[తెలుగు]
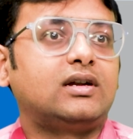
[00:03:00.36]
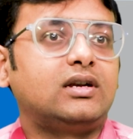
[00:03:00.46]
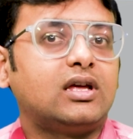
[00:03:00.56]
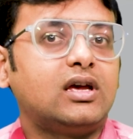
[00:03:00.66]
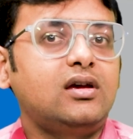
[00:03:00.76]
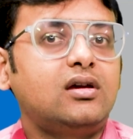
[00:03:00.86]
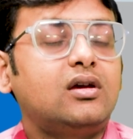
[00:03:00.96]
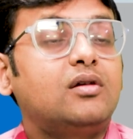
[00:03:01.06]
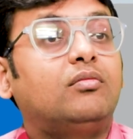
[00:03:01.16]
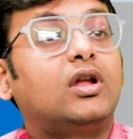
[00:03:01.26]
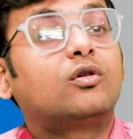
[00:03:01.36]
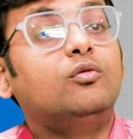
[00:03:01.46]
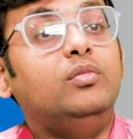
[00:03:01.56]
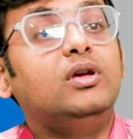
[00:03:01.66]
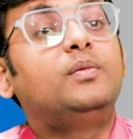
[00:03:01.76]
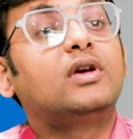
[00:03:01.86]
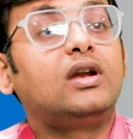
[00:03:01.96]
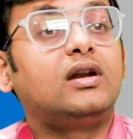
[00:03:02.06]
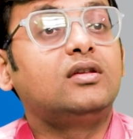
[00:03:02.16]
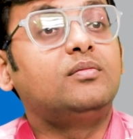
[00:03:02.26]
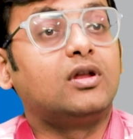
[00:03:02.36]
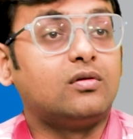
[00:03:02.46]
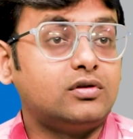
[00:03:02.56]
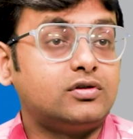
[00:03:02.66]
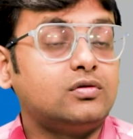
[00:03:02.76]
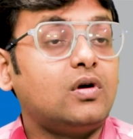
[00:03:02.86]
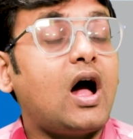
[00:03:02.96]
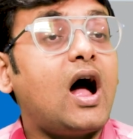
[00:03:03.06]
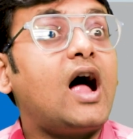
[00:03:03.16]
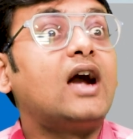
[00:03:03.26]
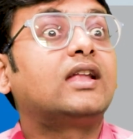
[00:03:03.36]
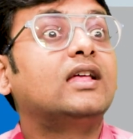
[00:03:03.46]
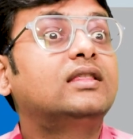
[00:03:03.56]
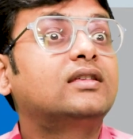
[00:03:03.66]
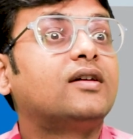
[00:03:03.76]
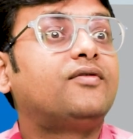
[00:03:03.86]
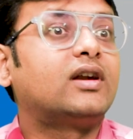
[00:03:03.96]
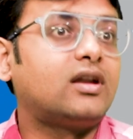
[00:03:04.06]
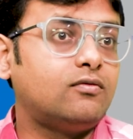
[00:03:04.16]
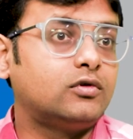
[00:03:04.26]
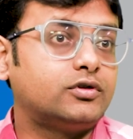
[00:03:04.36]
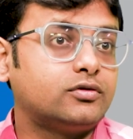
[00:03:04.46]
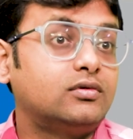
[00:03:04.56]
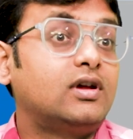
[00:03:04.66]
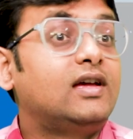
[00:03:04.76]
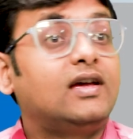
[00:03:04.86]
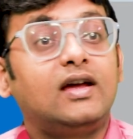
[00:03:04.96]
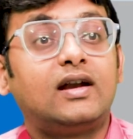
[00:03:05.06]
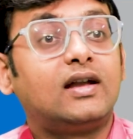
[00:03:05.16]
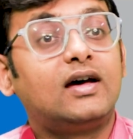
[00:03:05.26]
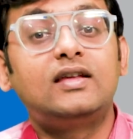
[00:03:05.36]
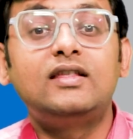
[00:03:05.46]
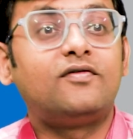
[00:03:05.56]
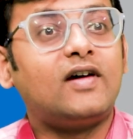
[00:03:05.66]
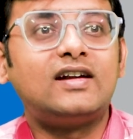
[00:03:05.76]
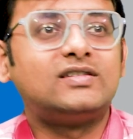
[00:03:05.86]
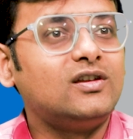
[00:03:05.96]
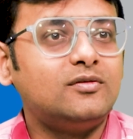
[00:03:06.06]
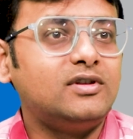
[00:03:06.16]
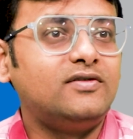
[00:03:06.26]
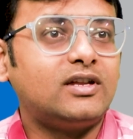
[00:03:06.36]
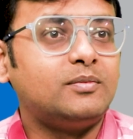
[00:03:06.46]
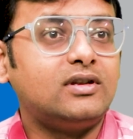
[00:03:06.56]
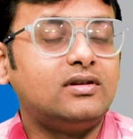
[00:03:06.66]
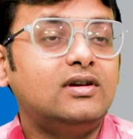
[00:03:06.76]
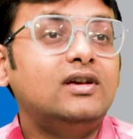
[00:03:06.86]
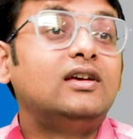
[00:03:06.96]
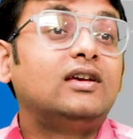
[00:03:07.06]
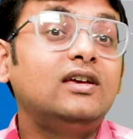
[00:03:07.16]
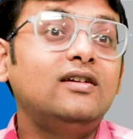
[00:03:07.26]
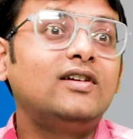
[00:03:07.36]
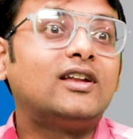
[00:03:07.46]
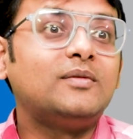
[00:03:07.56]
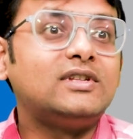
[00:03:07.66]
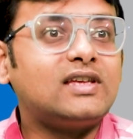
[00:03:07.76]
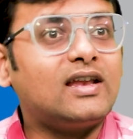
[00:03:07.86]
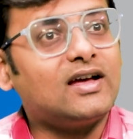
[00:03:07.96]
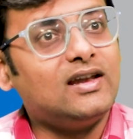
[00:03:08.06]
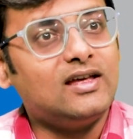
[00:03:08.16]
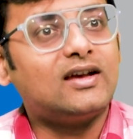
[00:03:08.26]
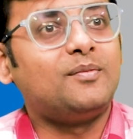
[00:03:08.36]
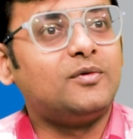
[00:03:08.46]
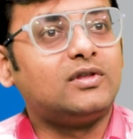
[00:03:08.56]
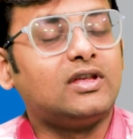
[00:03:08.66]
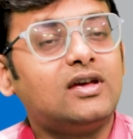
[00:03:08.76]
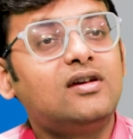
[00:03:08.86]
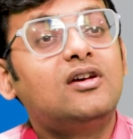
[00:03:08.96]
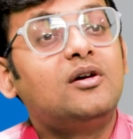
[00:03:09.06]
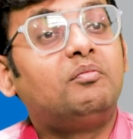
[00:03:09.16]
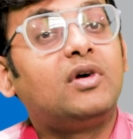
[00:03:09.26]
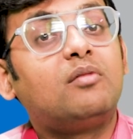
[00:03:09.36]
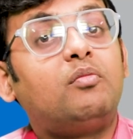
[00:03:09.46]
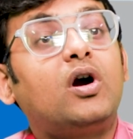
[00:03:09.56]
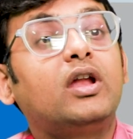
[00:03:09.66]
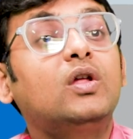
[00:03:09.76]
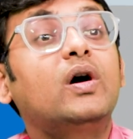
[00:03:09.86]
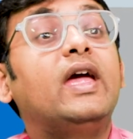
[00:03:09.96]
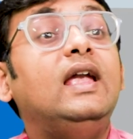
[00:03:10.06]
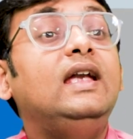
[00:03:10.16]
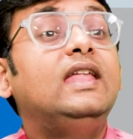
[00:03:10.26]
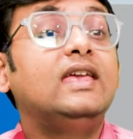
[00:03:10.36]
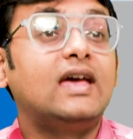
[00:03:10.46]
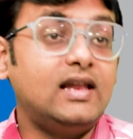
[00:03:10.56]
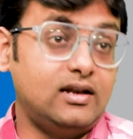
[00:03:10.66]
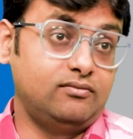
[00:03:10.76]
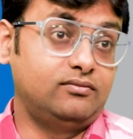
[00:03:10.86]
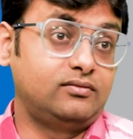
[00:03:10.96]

అంటే మనకు బీపీ అనేది పెరగవచ్చు హార్ట్ హెల్త్ ఎఫెక్ట్ అవ్వచ్చు ఎట్లా ఇది ఫ్యాట్ సాల్యుబుల్ విటమిన్ ఈ విటమిన్ సరిగా లేకపోతే మన బాడీలో ఎల్డిఎల్